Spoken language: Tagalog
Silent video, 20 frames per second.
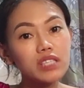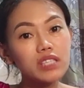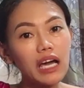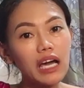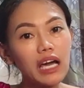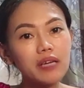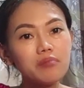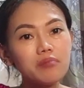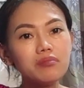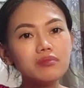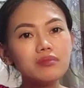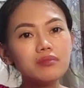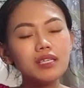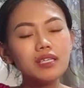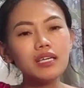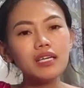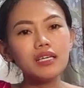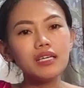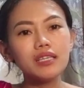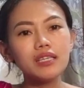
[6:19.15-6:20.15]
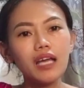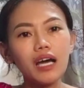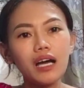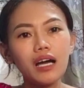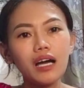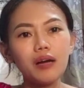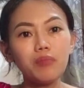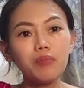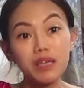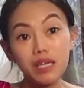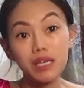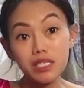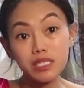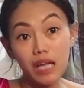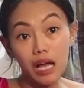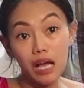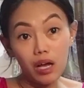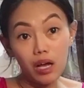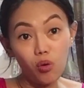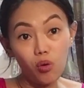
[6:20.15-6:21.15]
Wala yung mama ko, malayo yung
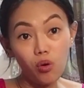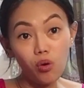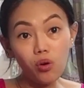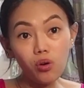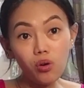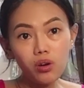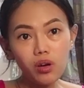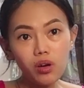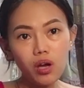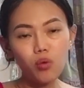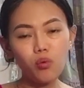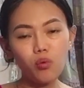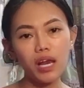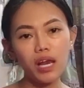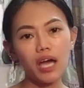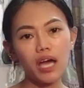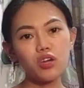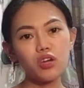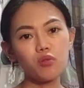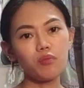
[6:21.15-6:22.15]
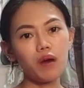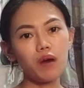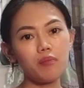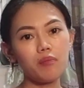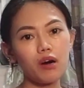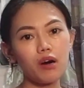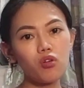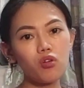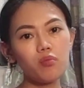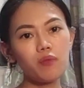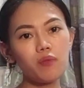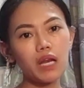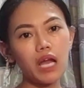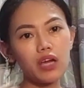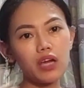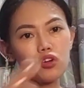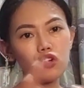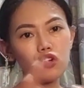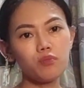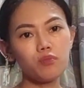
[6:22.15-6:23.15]
mama ko sa akin, pati yung anak ko.
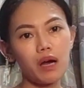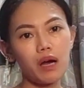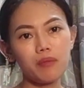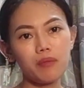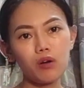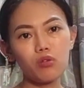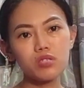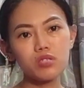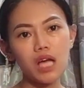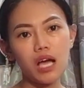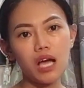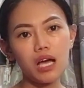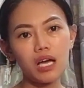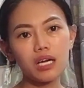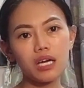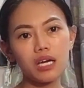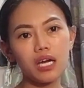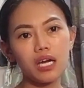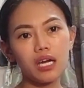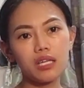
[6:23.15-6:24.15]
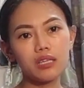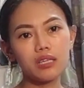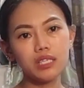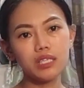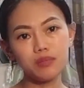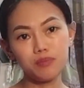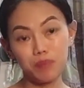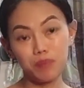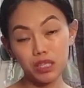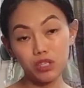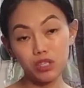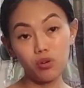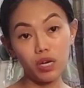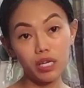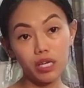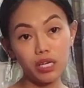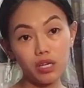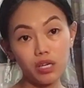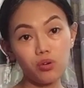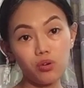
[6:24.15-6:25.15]
Nasa Mindanao po sila ngayon, andito po ako sa
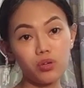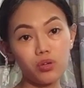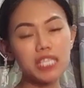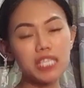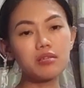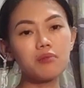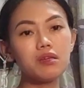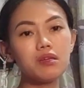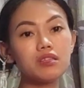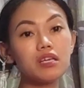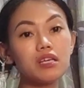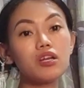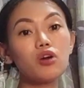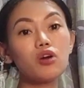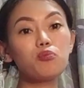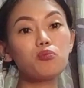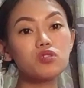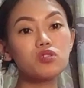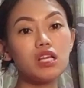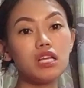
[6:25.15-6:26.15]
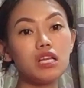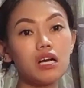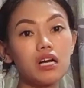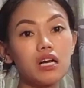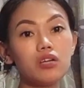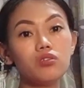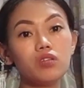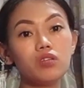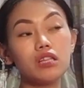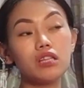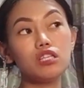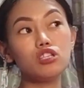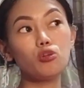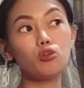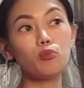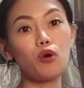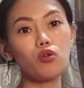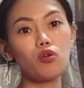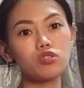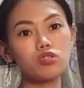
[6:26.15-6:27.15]
Maynila para lang po sa business,
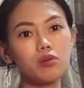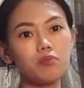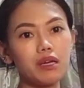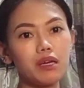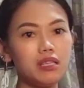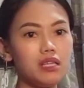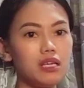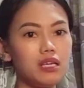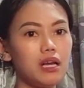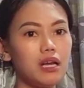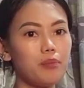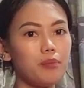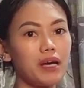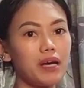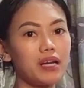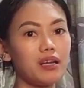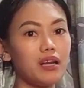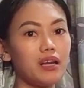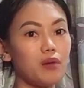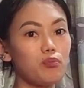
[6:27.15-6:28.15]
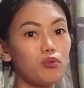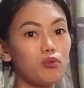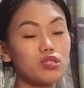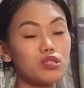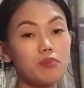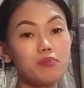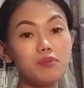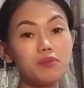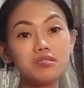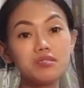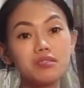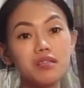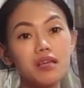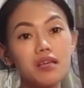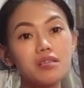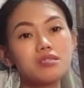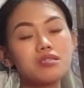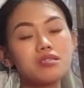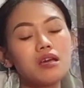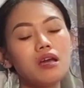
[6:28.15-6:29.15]
para sa, I'm
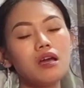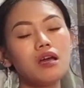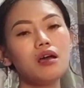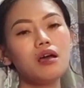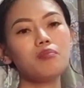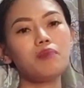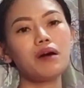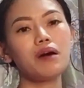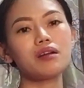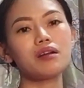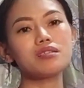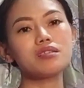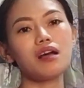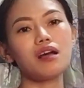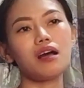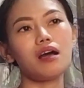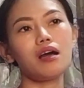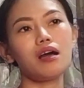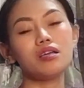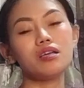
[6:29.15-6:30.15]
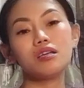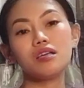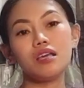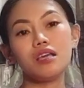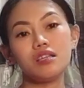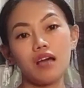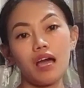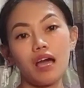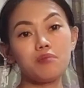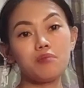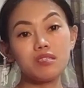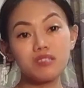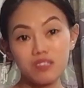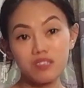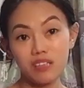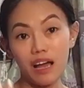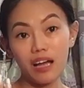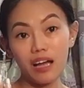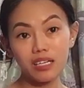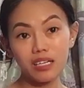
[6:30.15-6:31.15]
struggling para kumita, mag-earn para
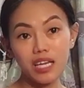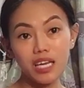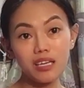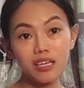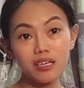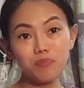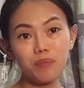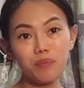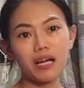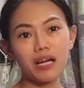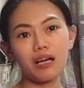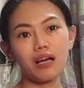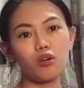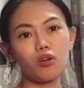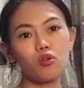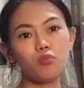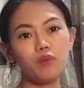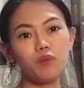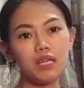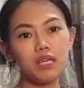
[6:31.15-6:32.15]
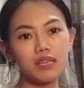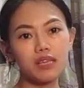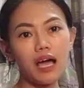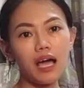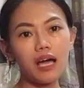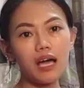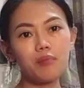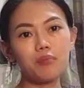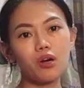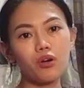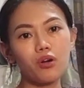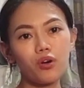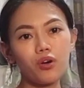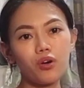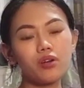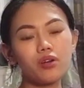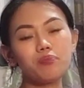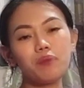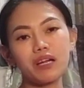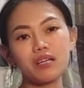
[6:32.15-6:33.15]
sa family ko. Ayan, in my
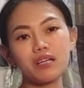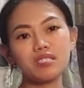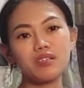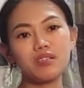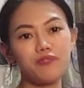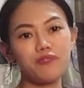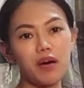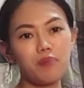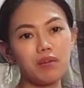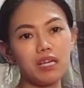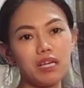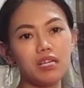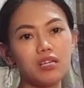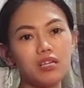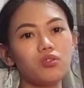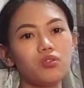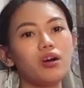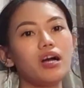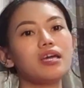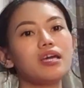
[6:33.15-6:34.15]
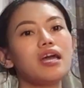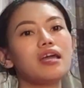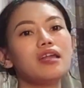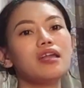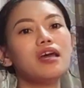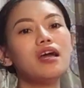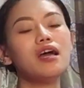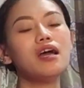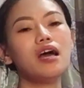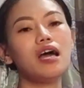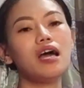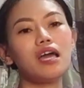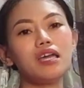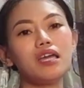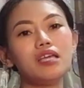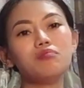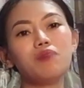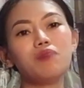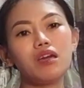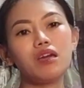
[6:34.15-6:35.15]
age, I've been working,
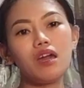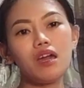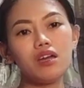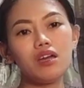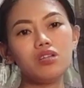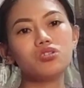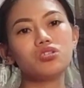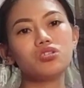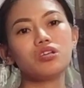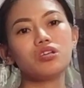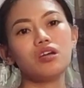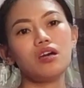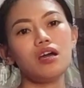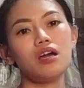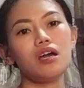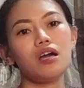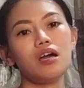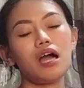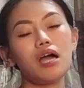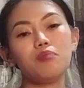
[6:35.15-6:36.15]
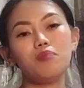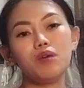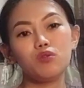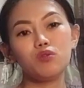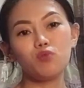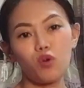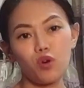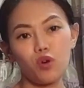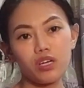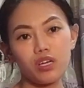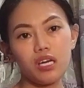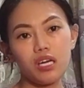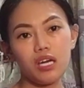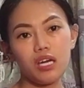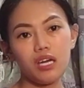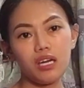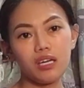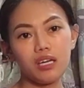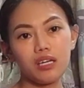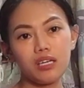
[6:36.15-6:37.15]
um, since
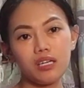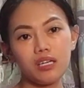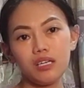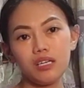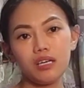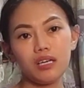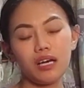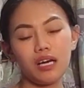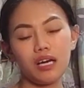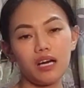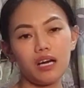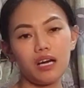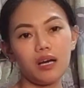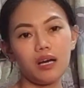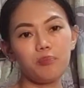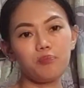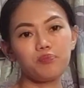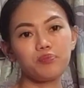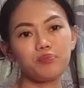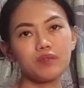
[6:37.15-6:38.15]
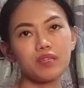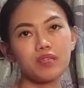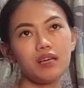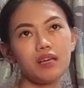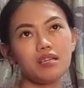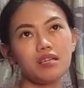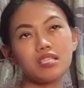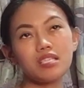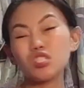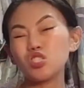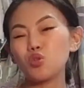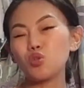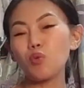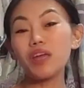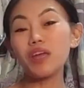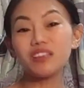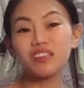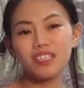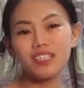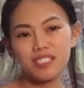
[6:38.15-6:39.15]
20s, I've been working to
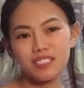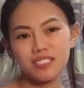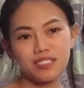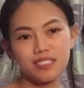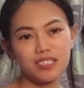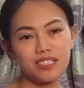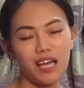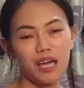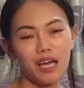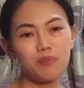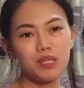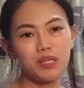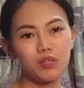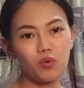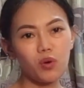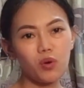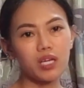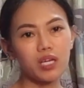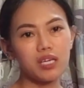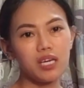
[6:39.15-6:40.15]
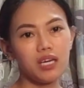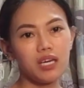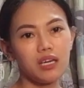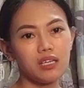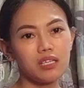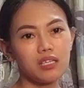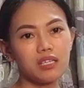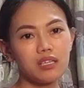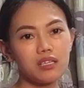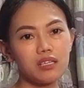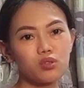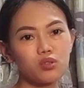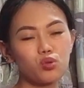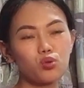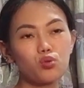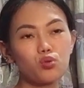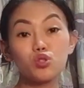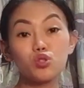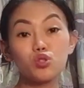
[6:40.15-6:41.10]
support myself and my family.